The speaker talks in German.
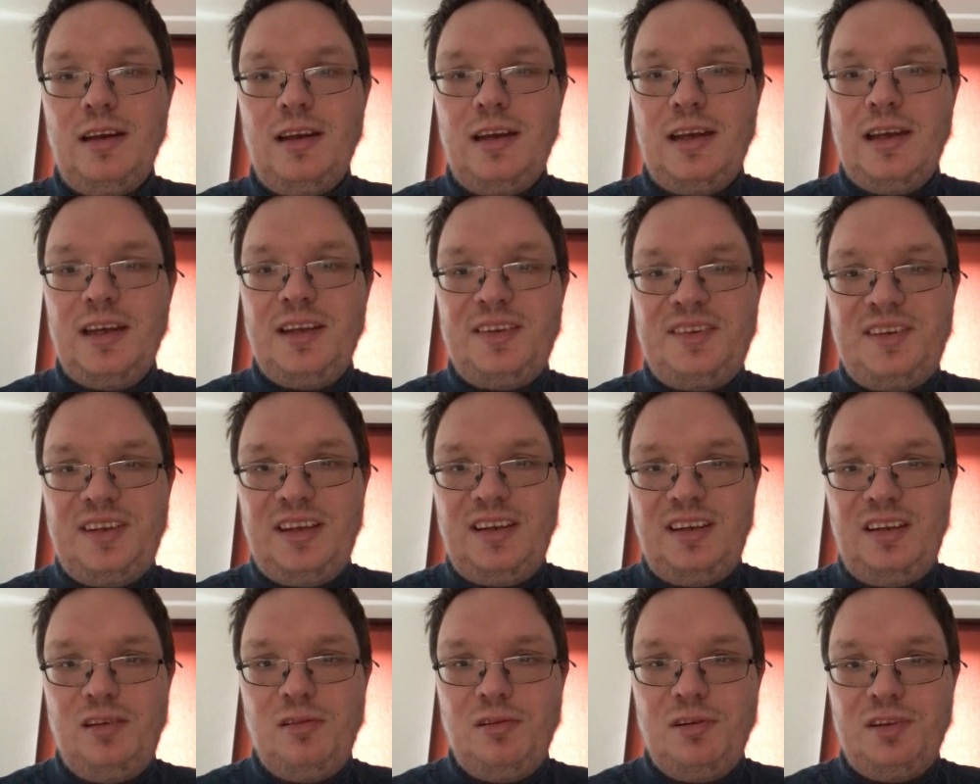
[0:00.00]
Grüß
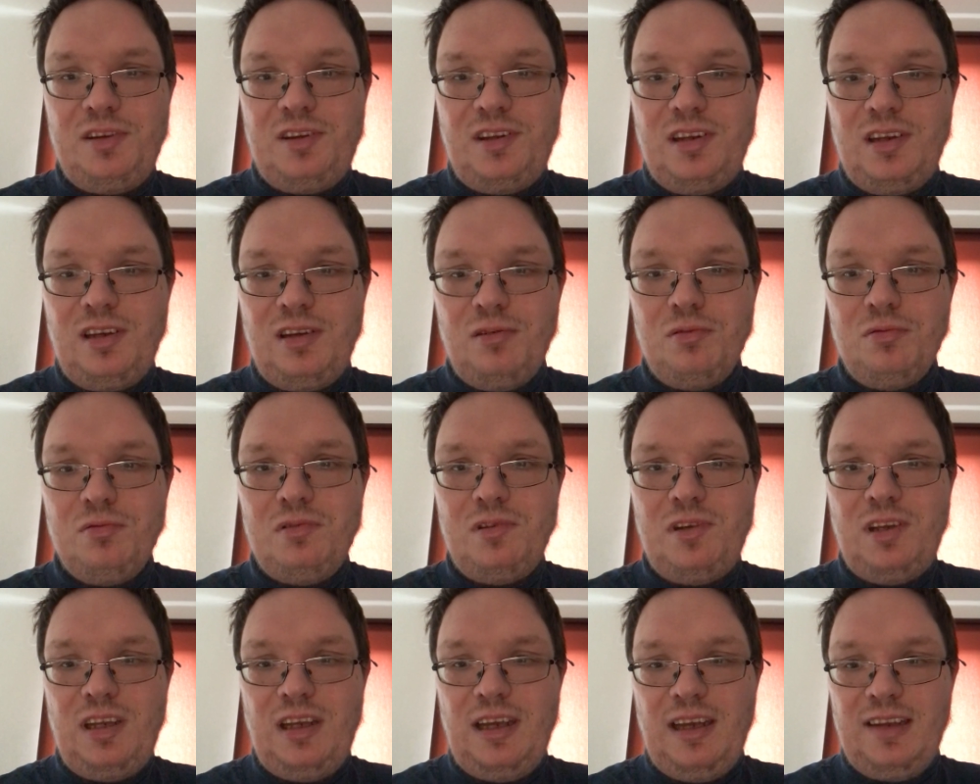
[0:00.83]
euch Leute
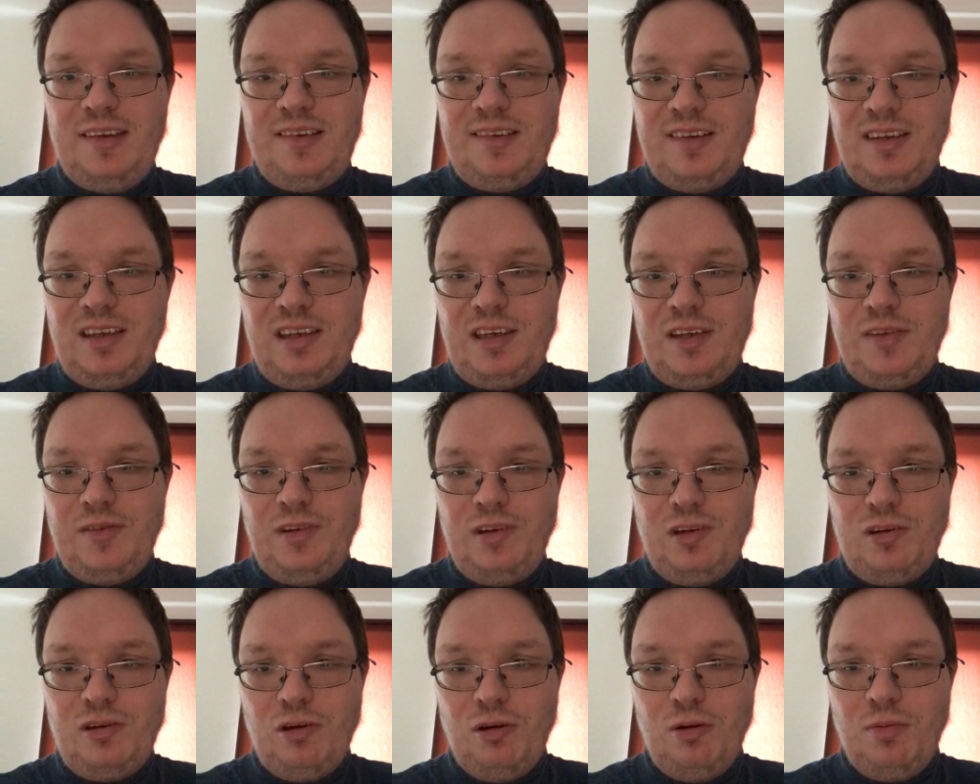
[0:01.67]
und herzlich
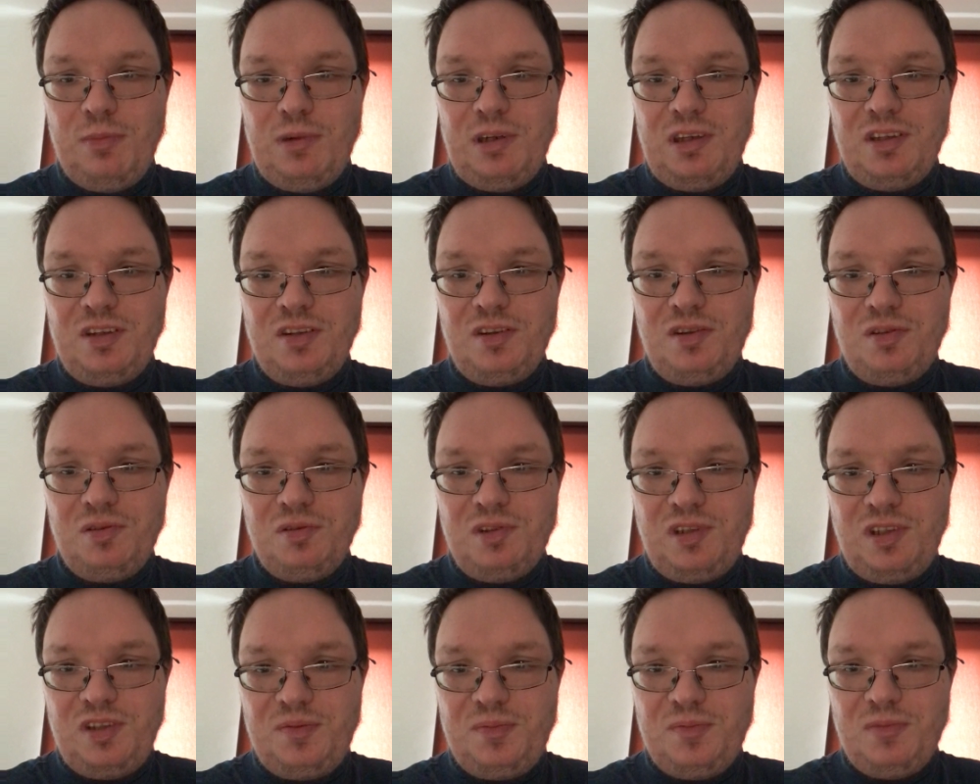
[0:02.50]
willkommen zu
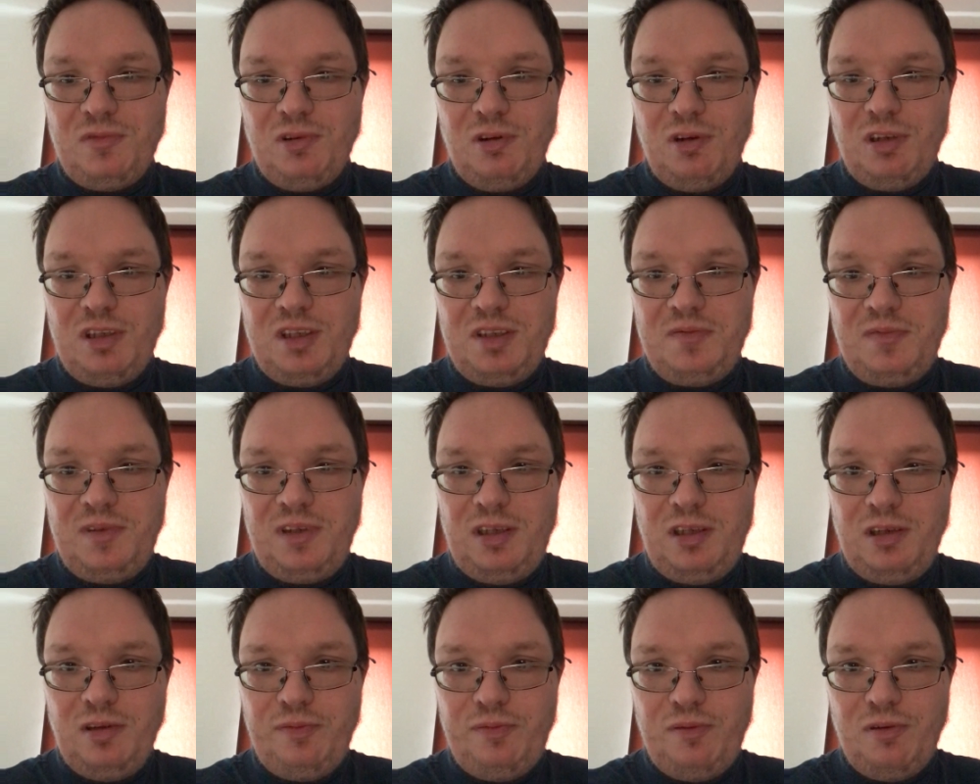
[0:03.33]
diesem neuen
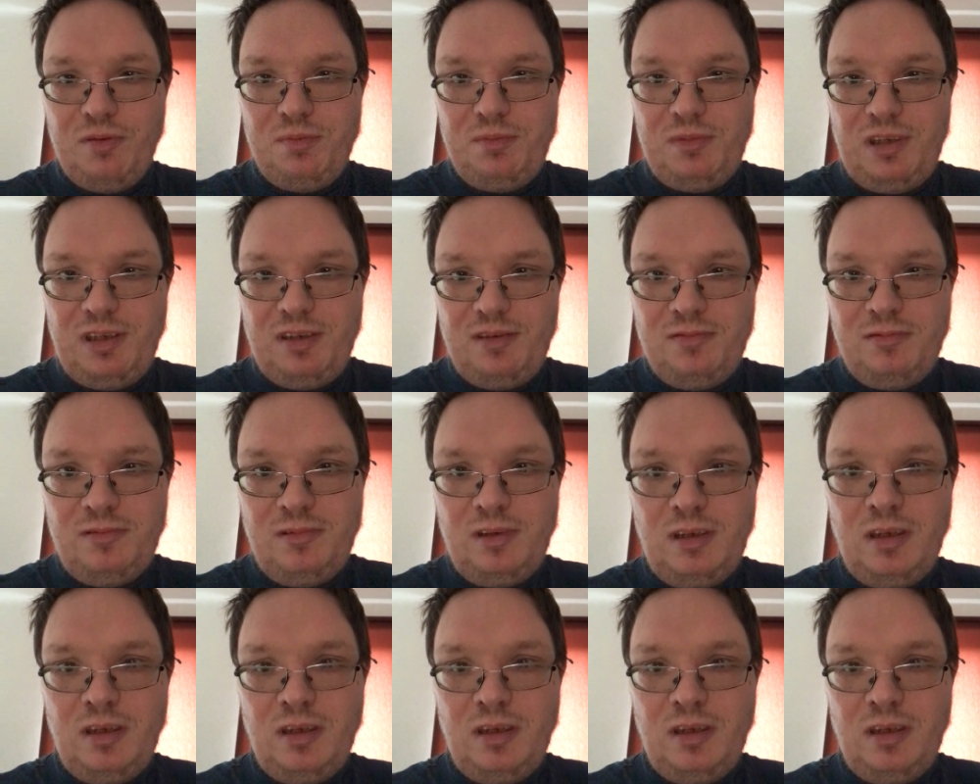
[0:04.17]
Video von mir.